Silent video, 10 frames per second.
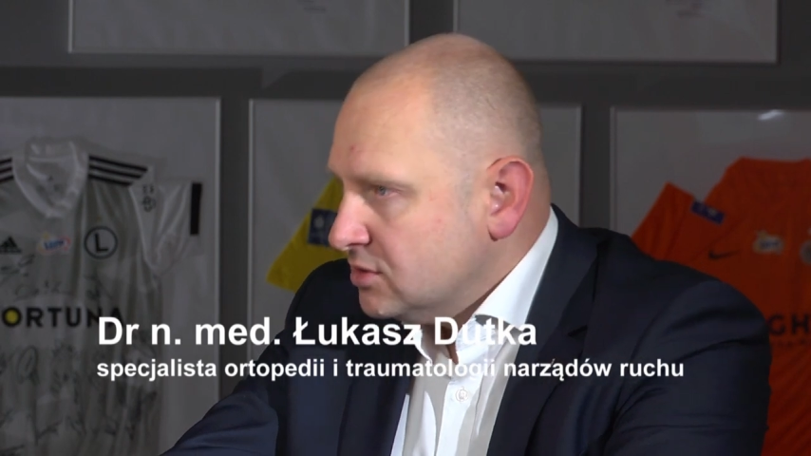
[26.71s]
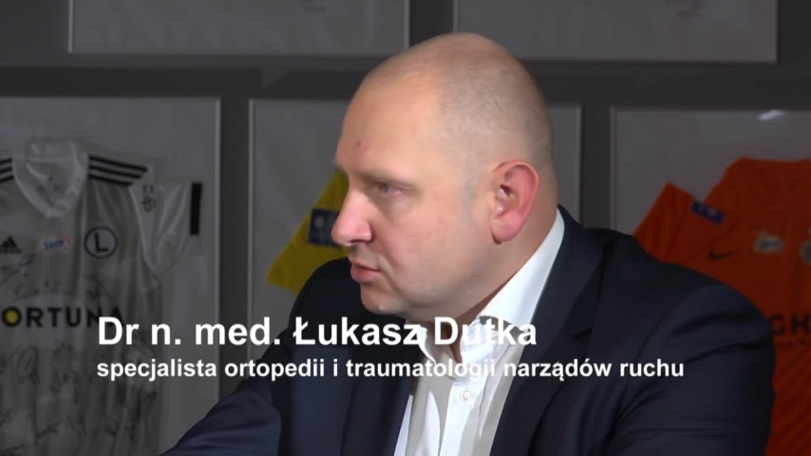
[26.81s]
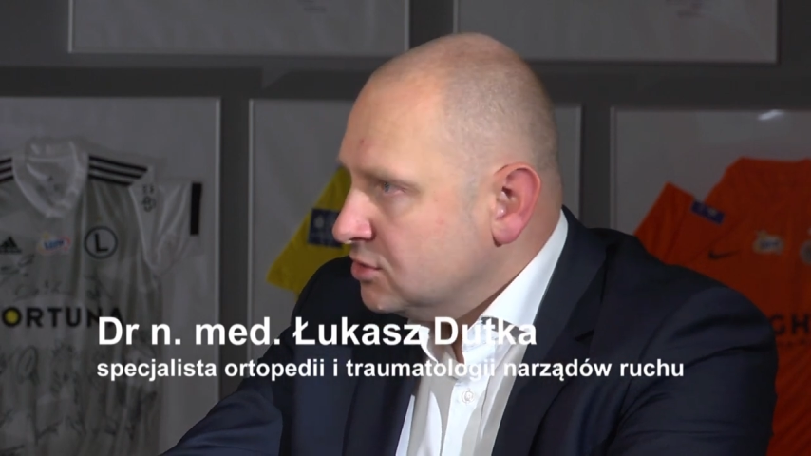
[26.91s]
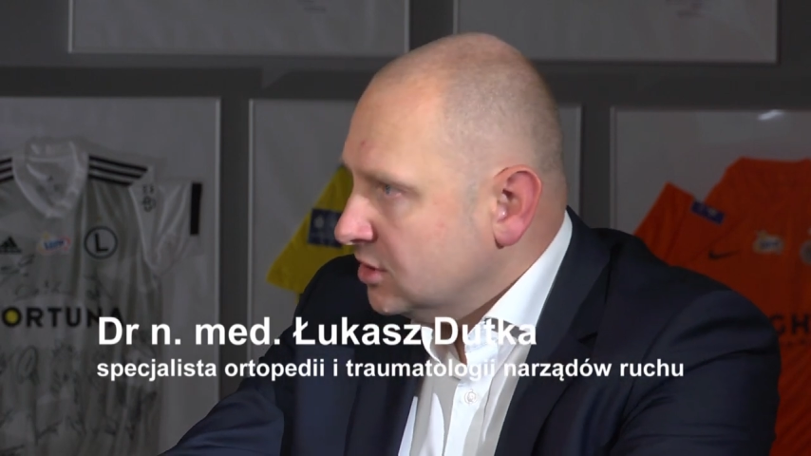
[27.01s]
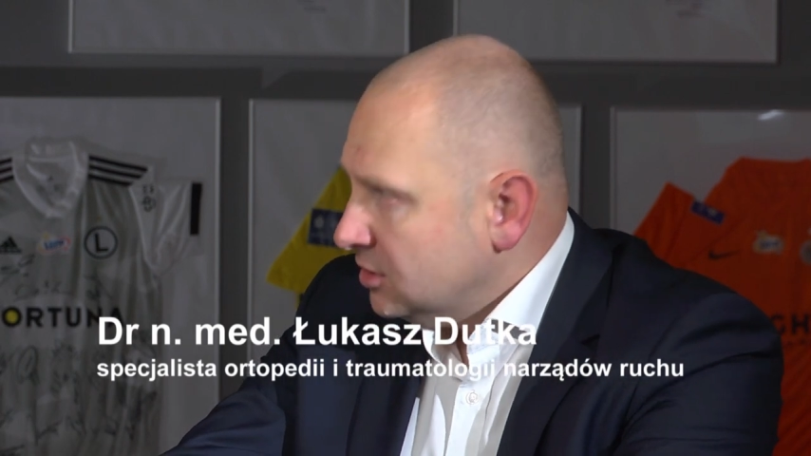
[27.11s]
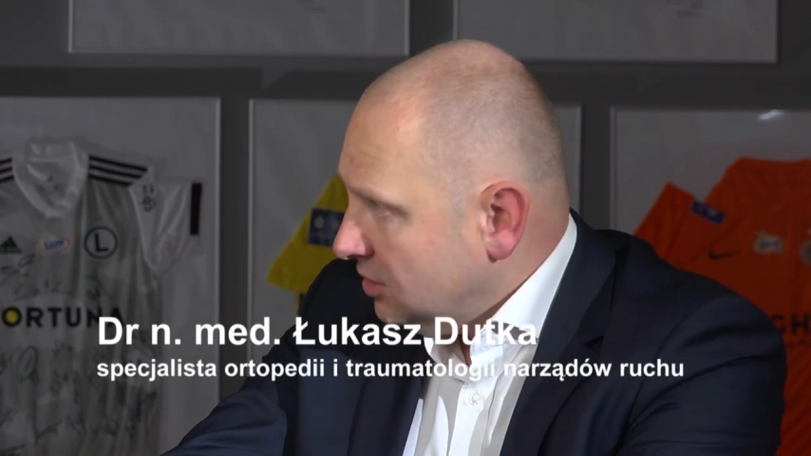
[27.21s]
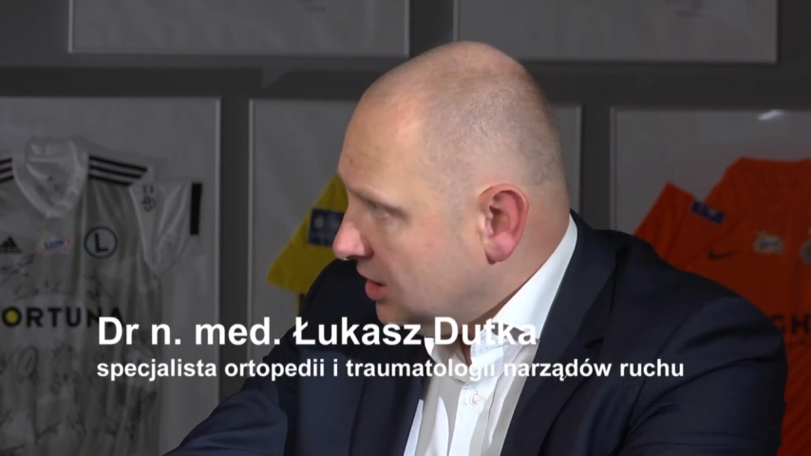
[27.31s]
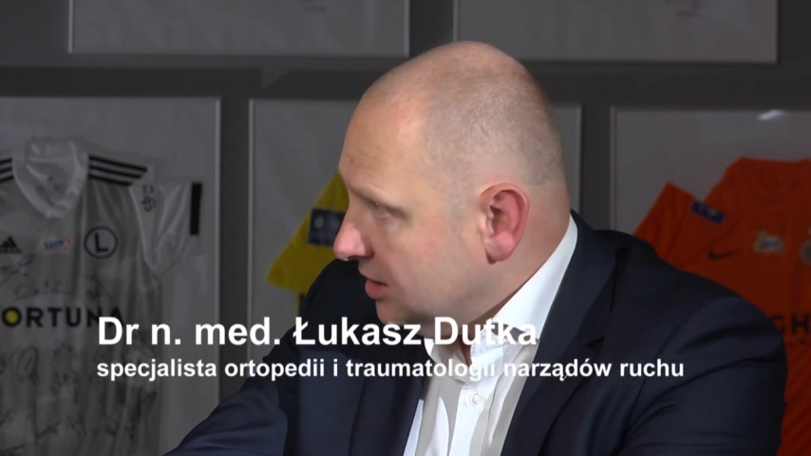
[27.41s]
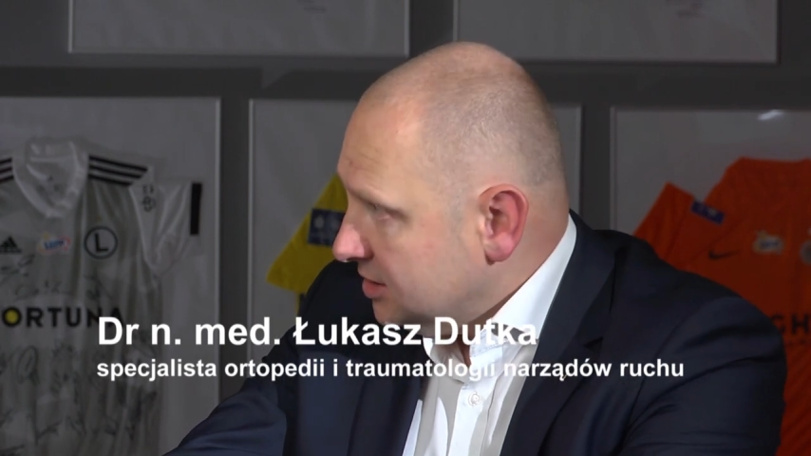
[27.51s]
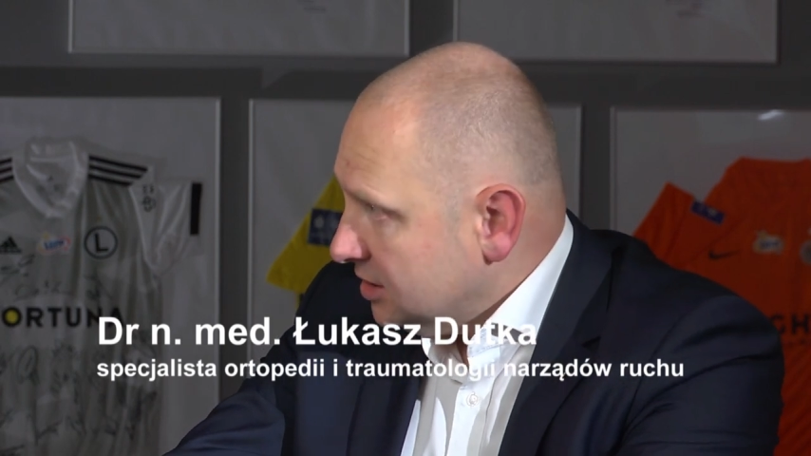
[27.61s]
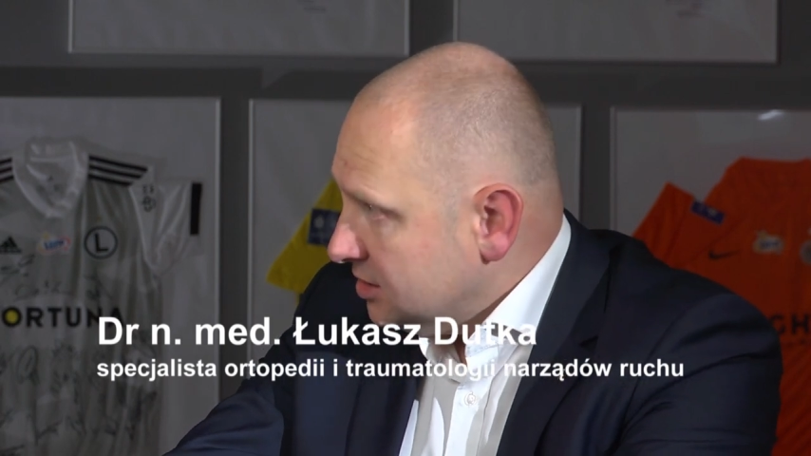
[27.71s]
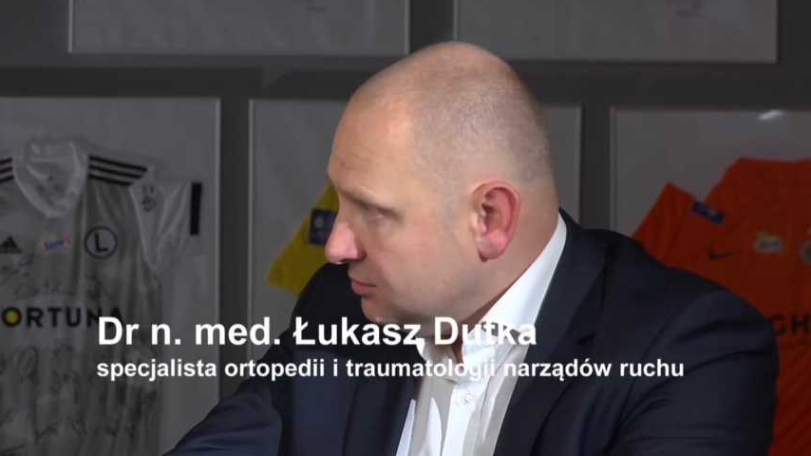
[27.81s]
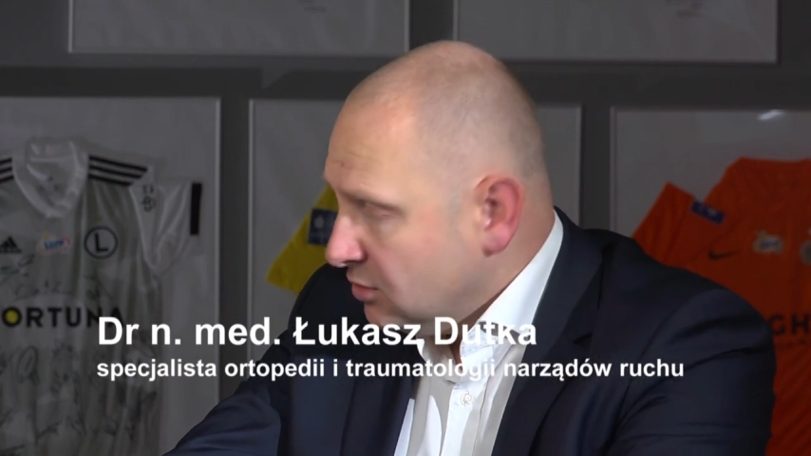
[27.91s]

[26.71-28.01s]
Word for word: z różnych lokalizacji.